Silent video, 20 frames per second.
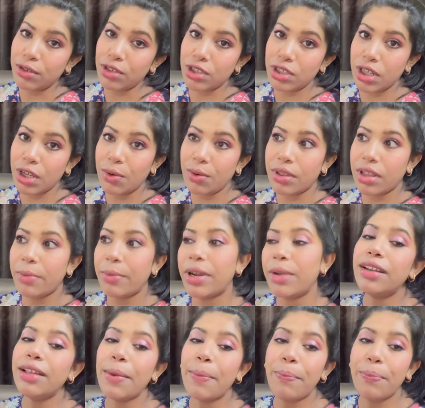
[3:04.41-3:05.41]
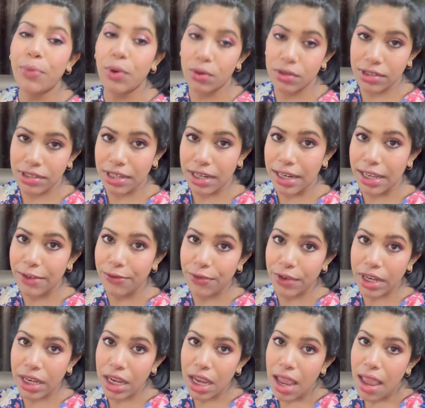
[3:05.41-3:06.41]
कुछ नहीं होती बट पोस्ट
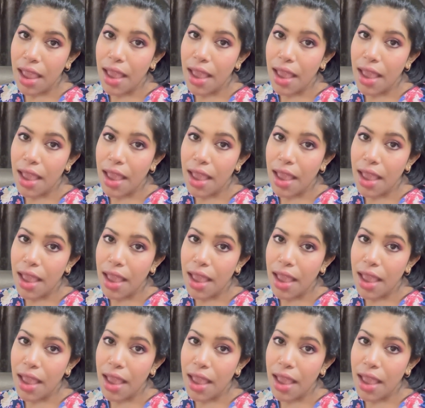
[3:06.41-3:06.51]
डिलीवरी